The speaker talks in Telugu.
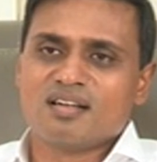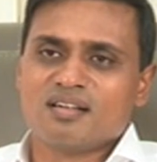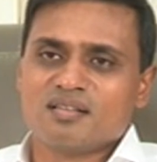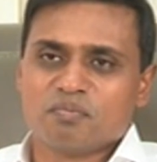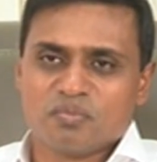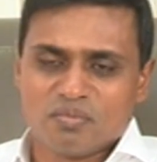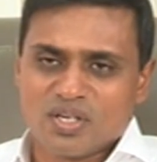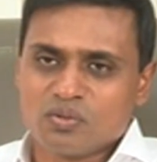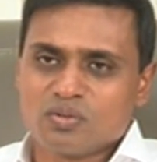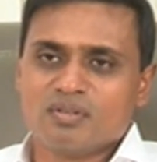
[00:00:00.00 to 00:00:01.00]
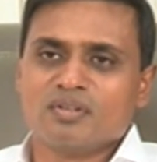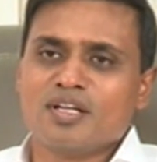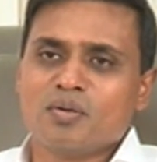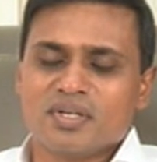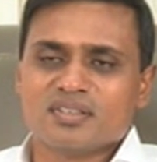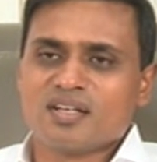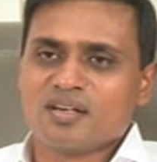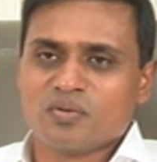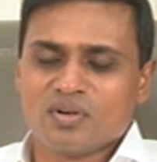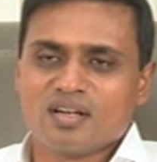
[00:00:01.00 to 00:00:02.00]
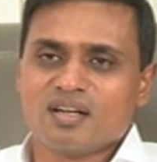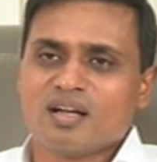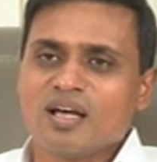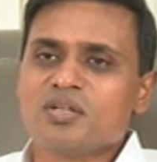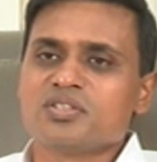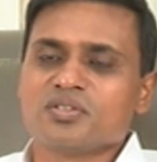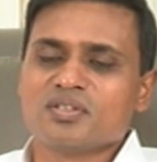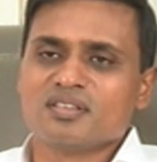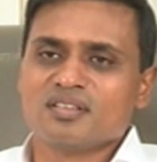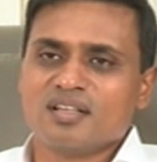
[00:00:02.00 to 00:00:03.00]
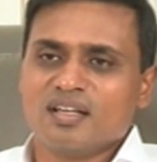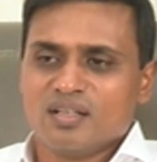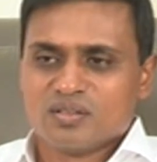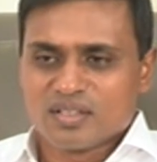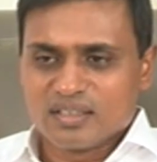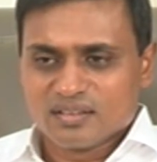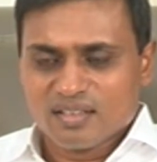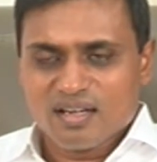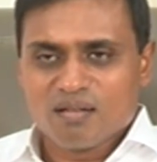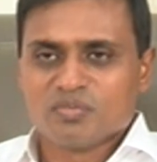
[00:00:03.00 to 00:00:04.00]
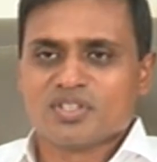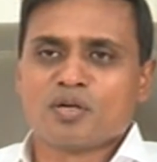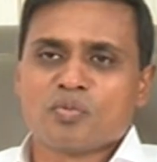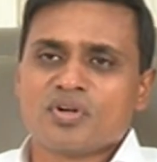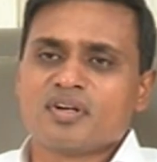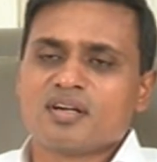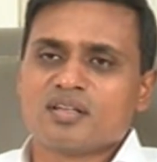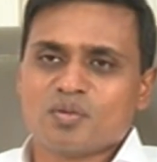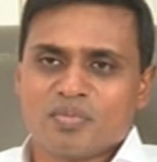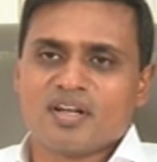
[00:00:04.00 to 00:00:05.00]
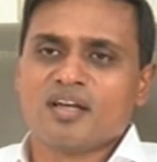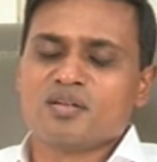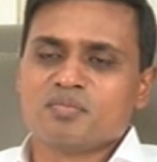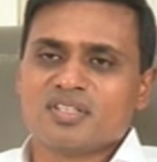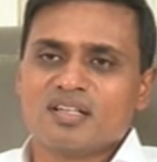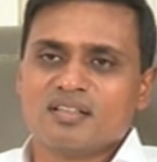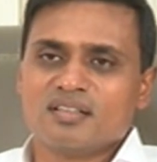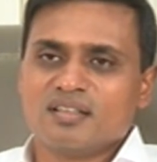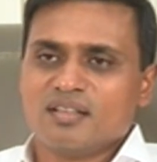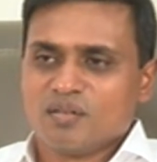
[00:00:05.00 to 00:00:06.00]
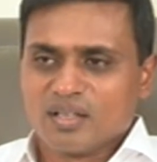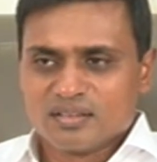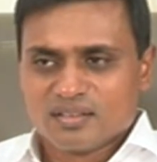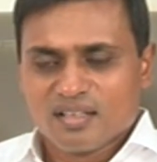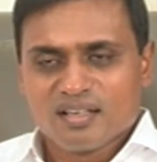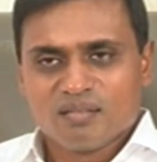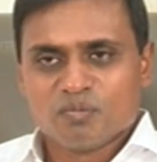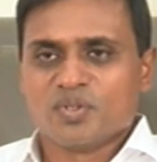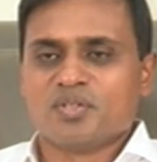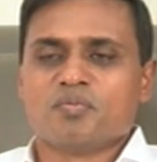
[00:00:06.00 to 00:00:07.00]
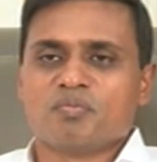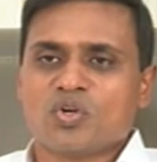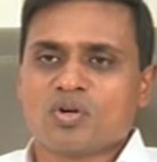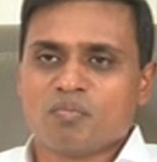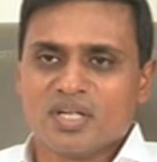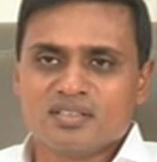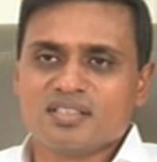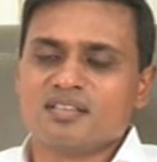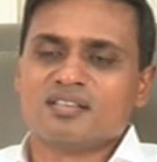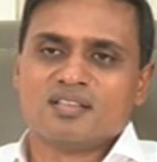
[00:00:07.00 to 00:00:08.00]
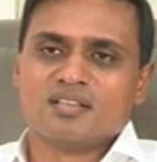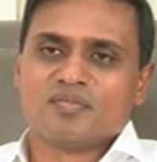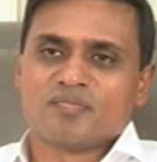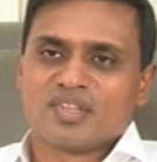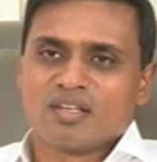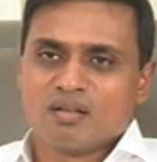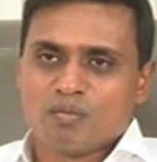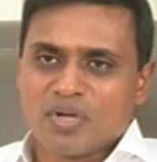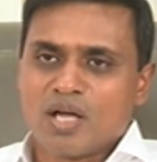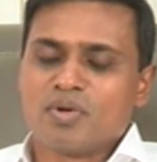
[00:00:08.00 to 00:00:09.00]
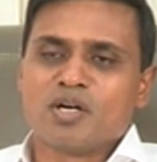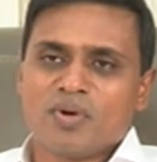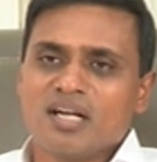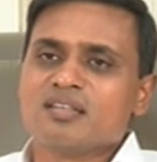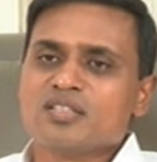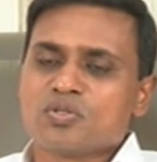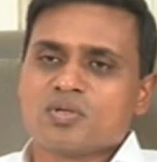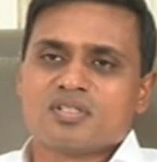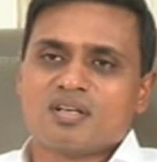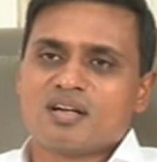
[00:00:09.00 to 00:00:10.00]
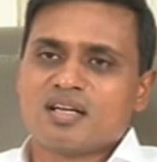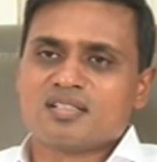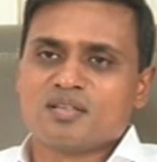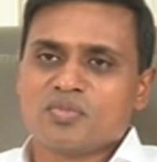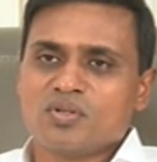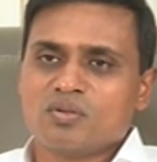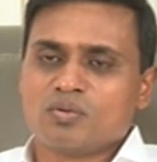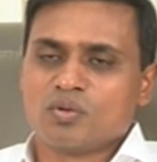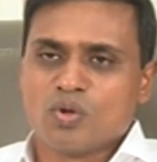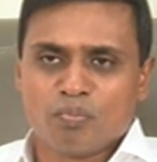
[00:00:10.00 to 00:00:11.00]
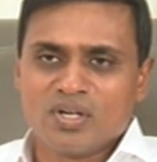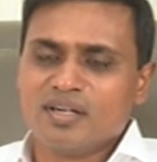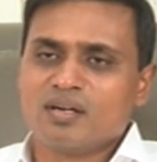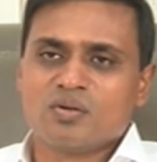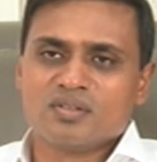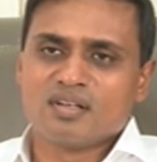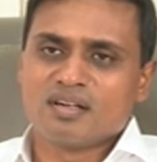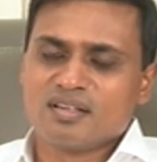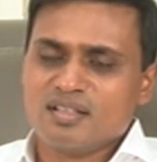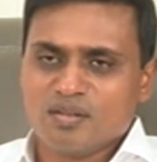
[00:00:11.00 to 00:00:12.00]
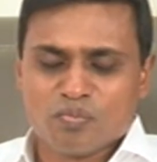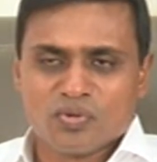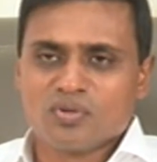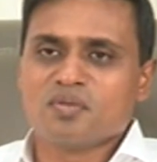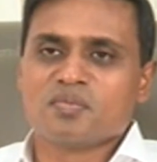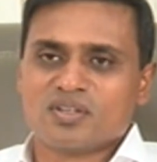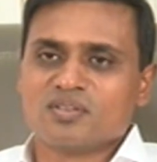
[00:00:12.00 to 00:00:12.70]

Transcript: ఆయన మనకు నిలబడతారని ఒక ఆలోచన ఉంది సో ఖచ్చితంగా జగన్మోహన్ రెడ్డి గారితో ప్రయాణం చేయాలి ఖచ్చితంగా ఒక మంచి పరిపాలన తీసుకొస్తారు రాష్ట్రంలో ఒక గొప్ప లీడర్ అవుతారనేది ఎప్పుడు కూడా మాకు